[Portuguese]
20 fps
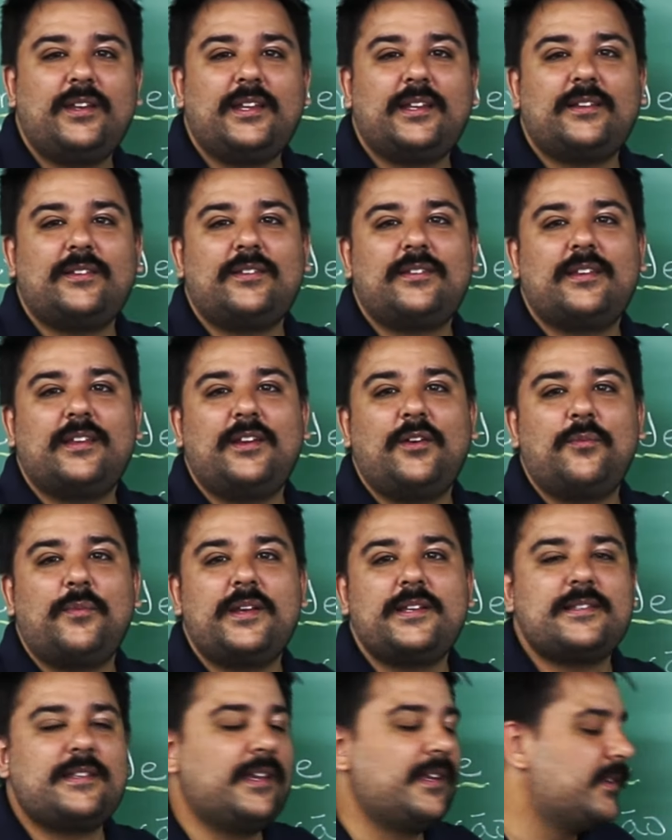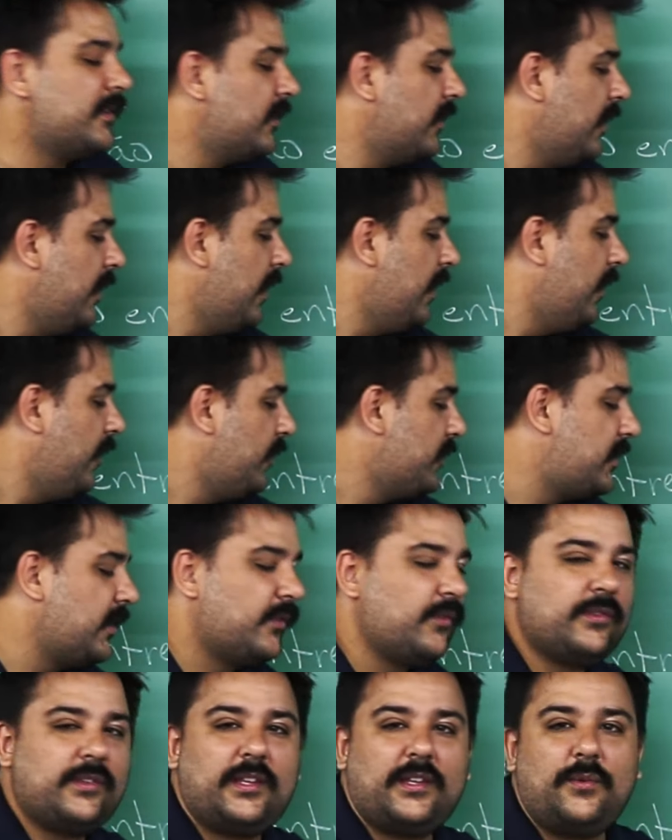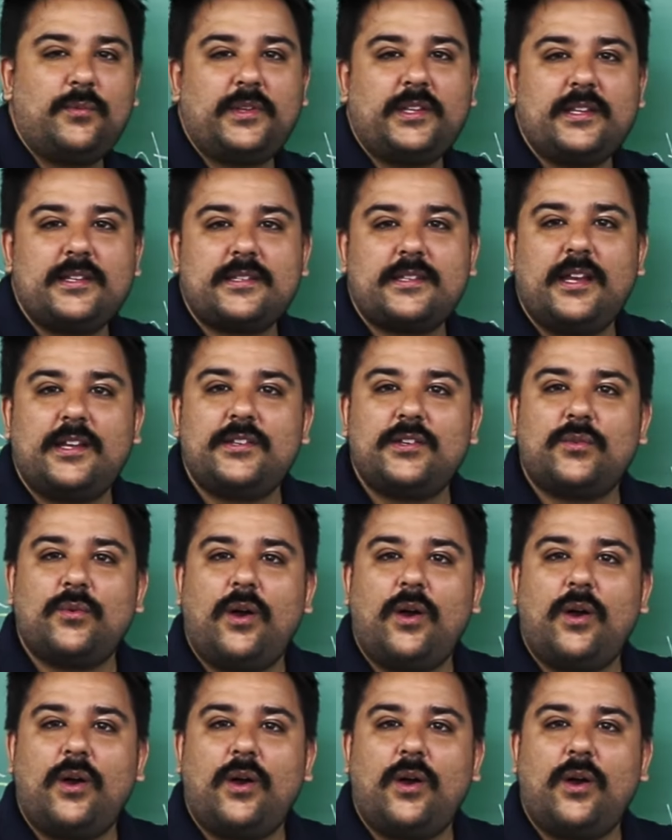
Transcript: o líquido seria o mais denso, o segundo teria uma densidade